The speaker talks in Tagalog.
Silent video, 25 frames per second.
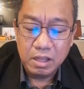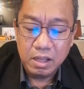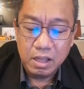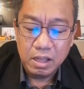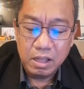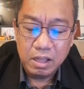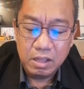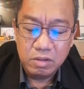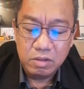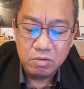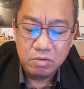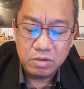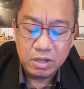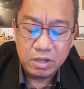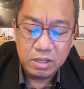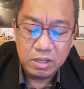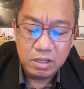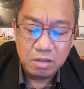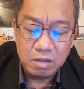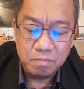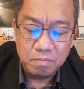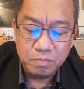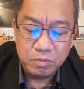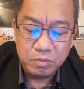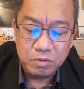yung kanya
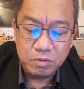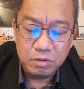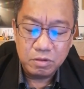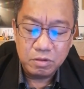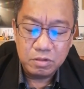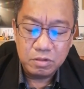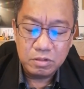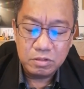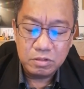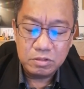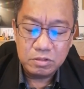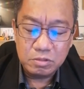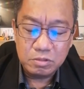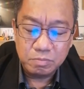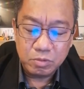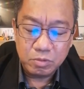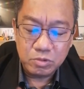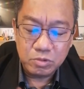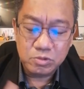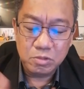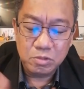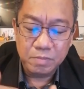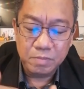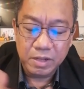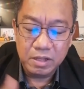pong
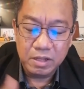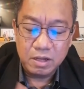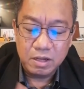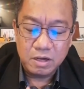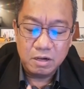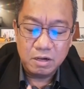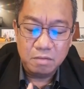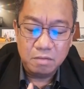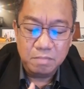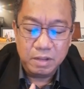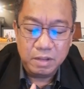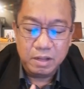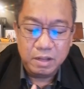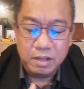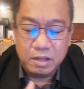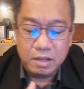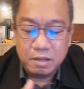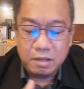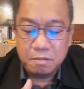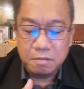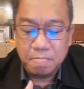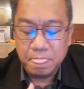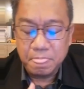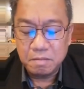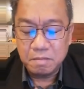supposed to be na army na
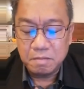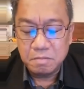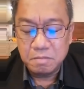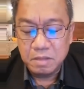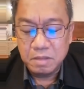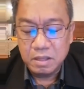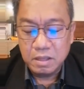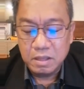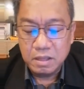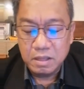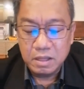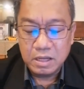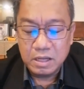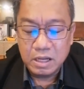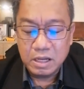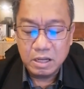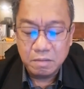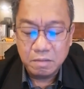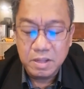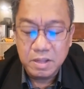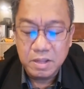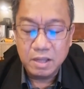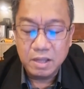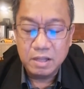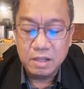
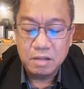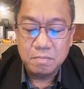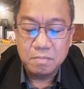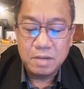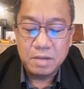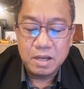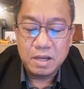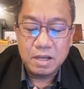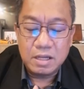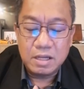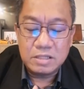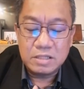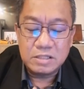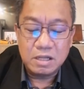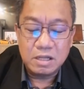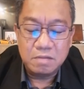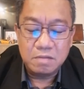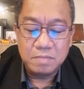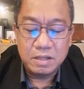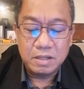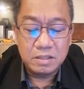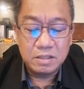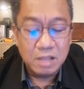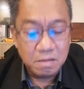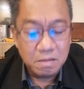alam niya na makakasama,
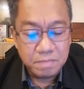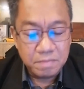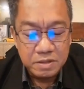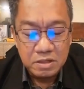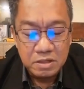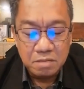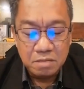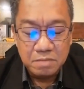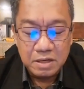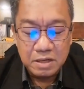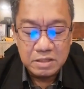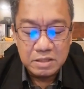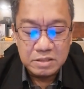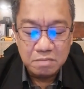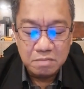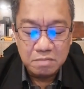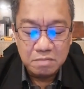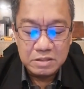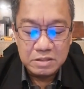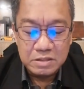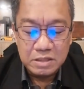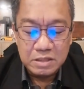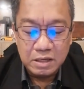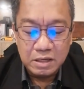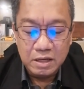dapat niya makasama
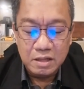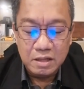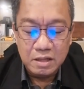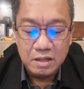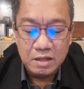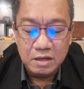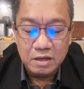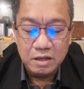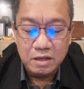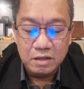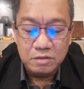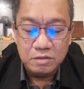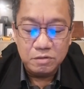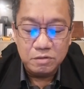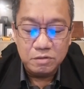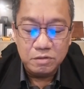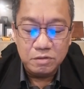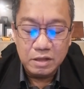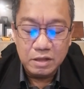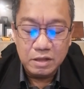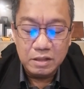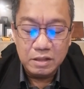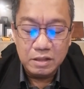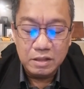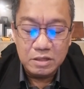sa gerang ito
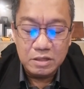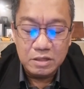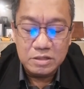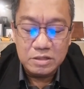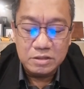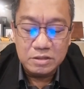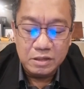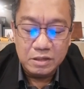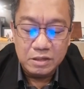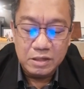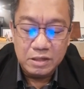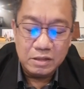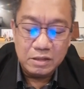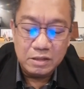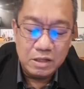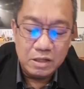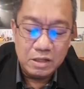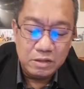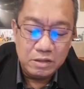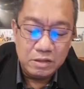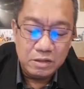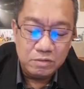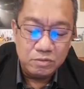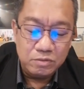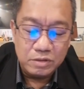na nag-start ng
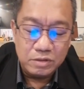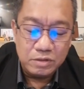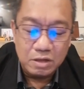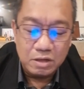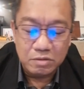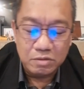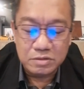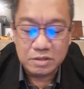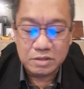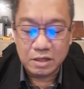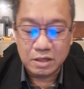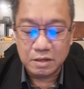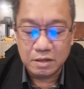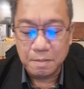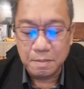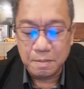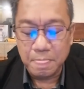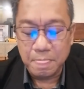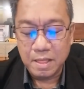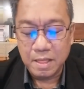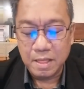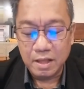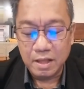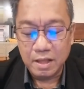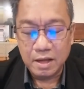
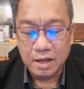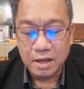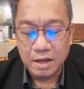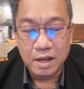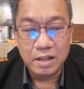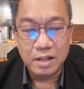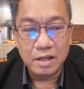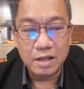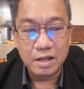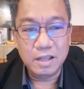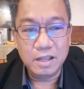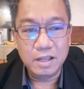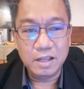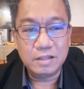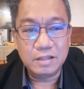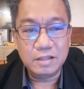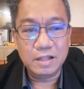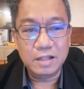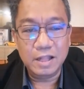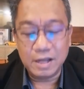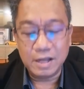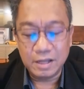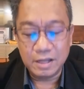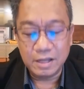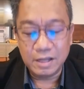32,000 ay naging
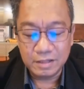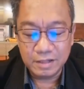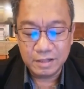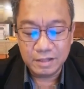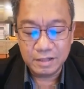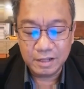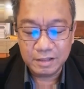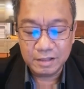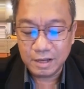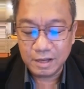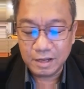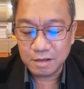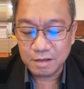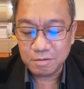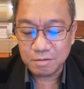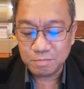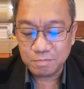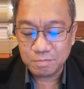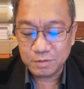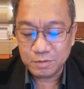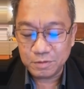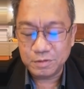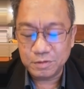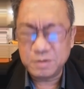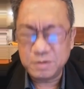300 na lang
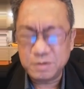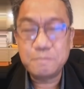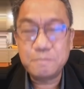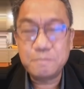po, no?